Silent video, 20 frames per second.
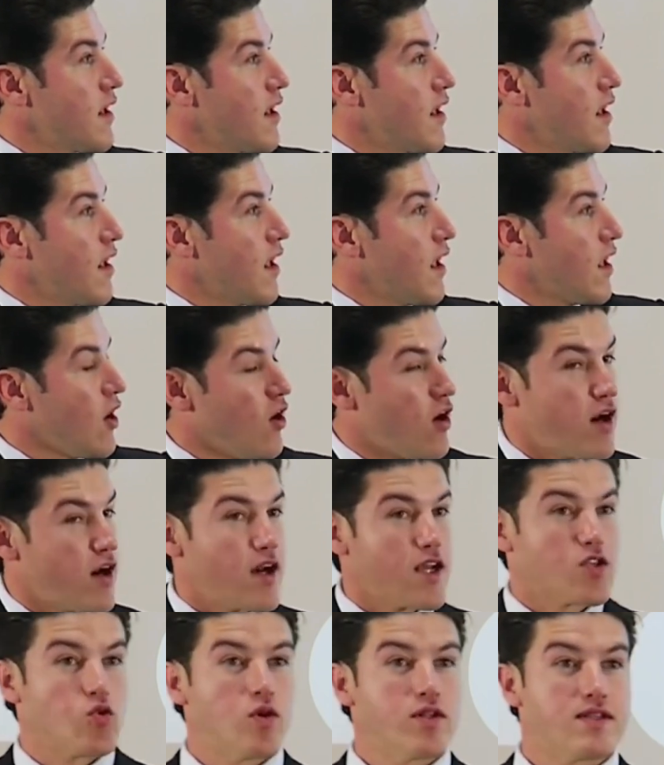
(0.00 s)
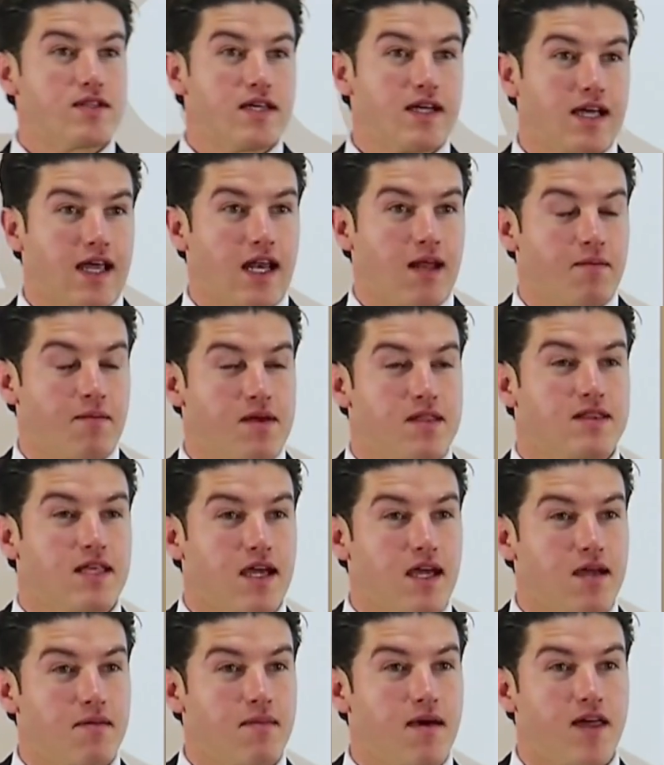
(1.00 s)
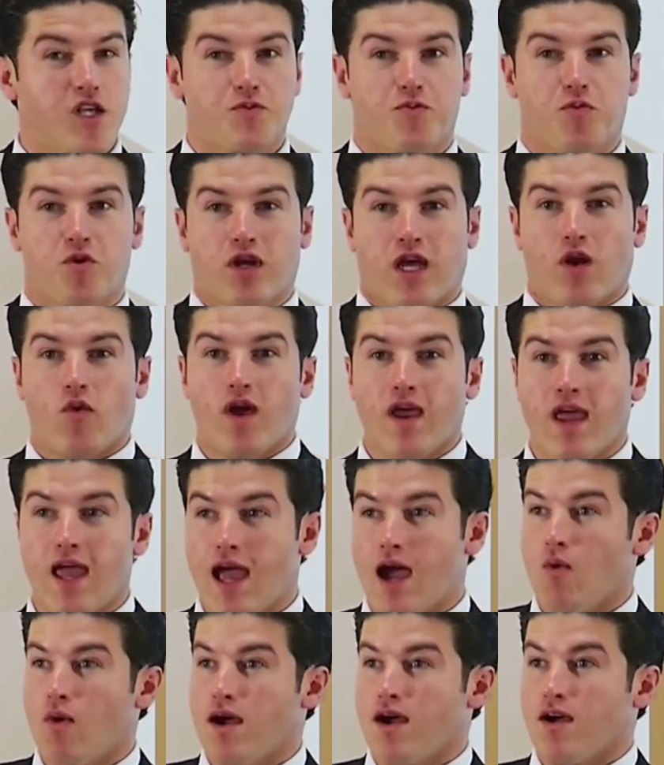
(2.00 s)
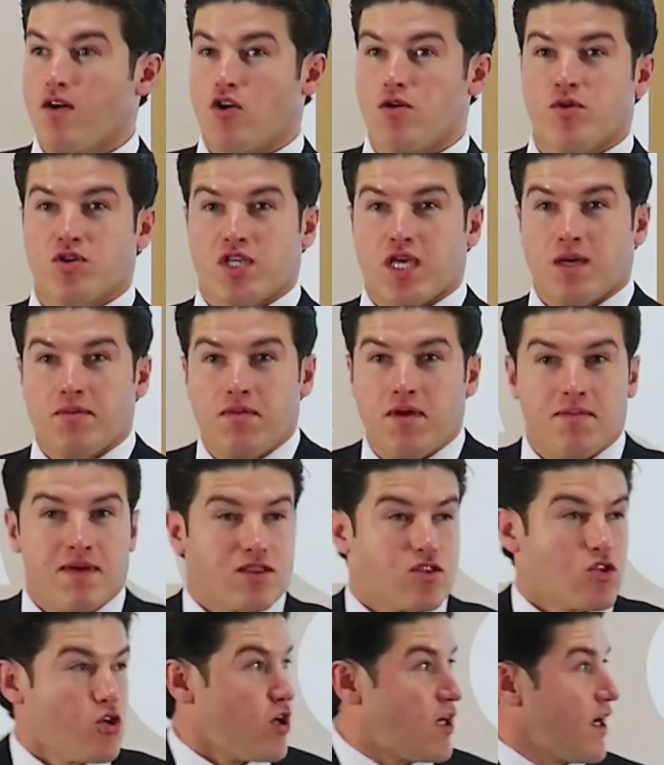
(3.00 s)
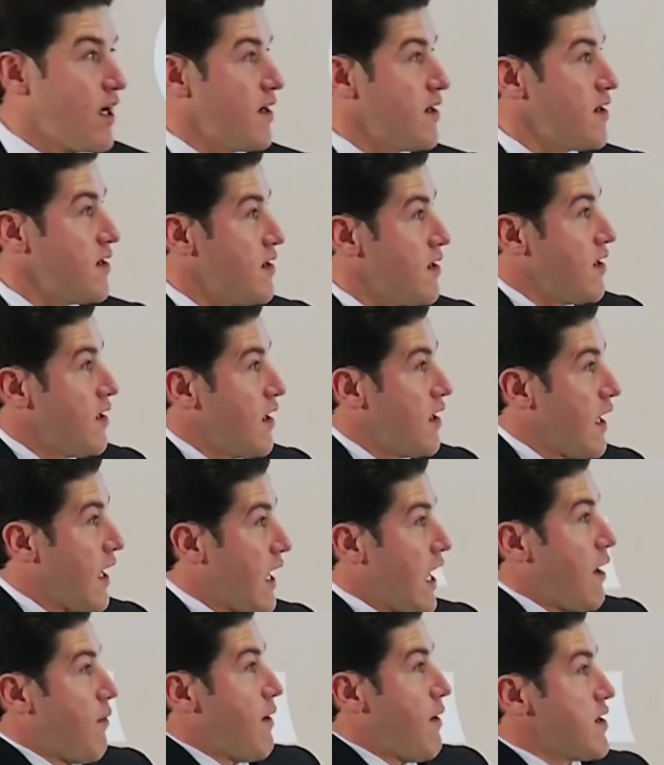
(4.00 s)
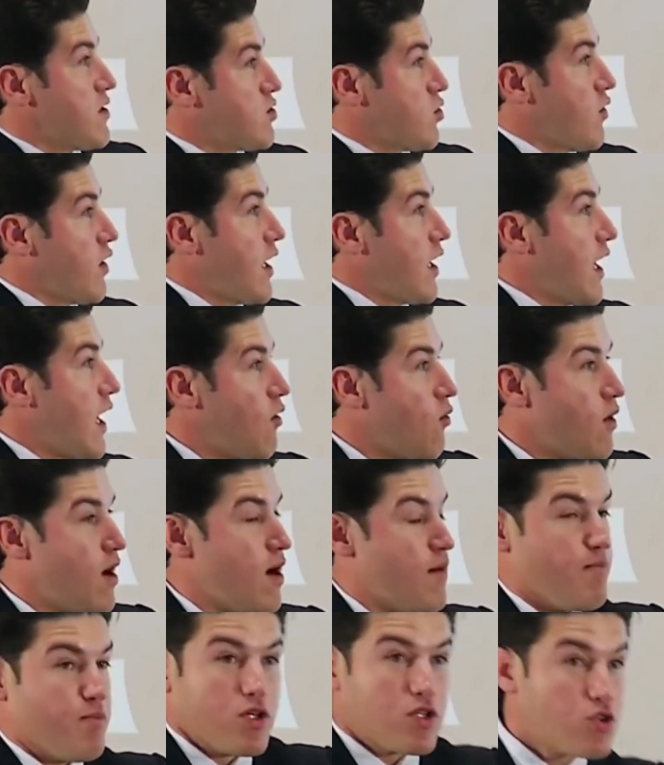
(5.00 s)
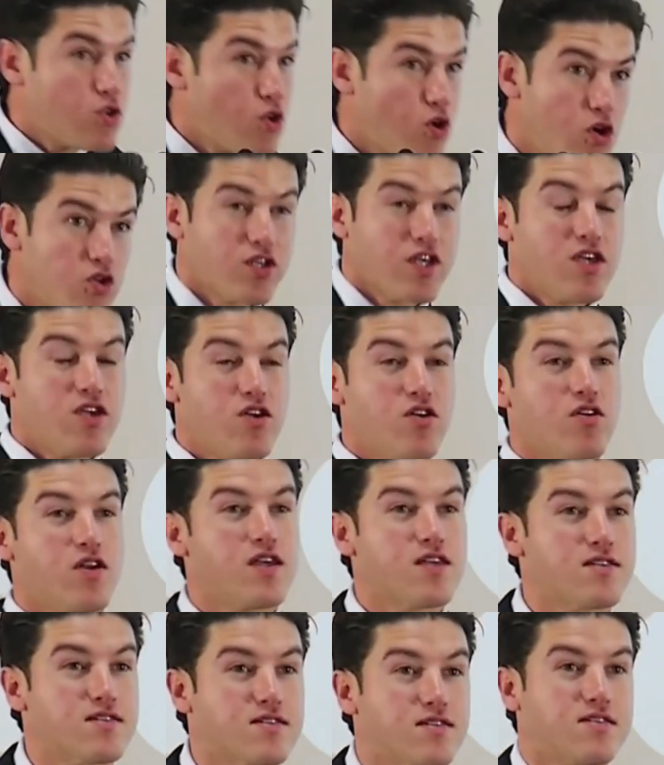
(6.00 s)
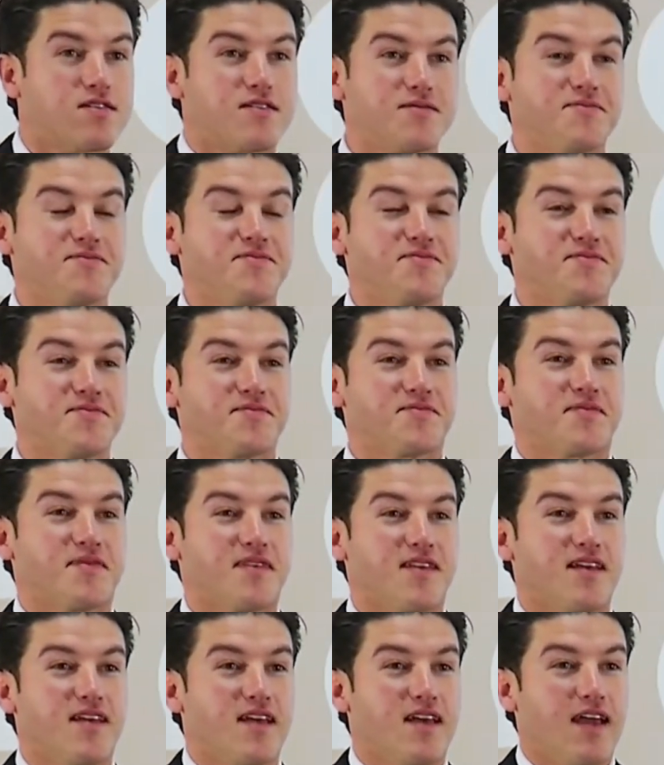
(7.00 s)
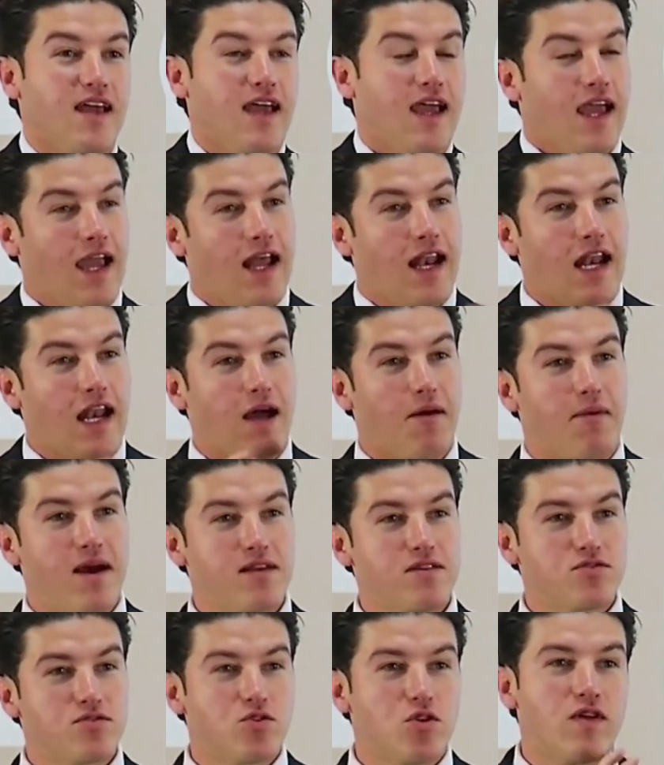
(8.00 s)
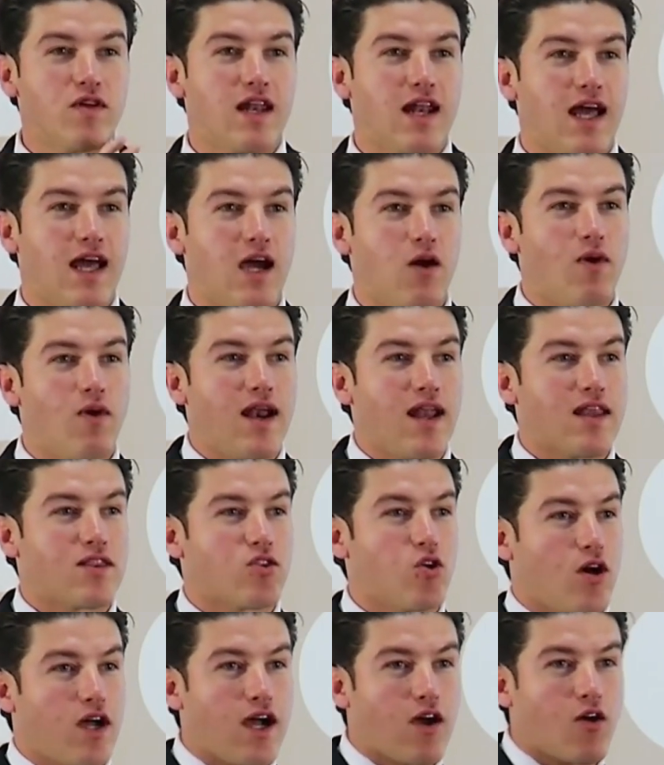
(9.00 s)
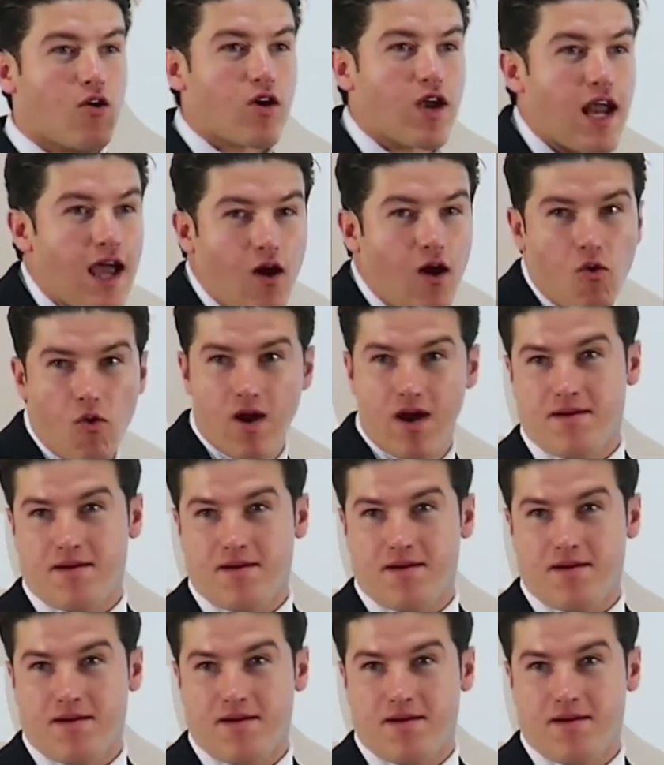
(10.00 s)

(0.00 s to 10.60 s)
Y ahora resulta que lamentablemente porque no hay agua, como si a mí me toca el abasto del agua. Pues no, señores. El abasto del agua le toca con agua.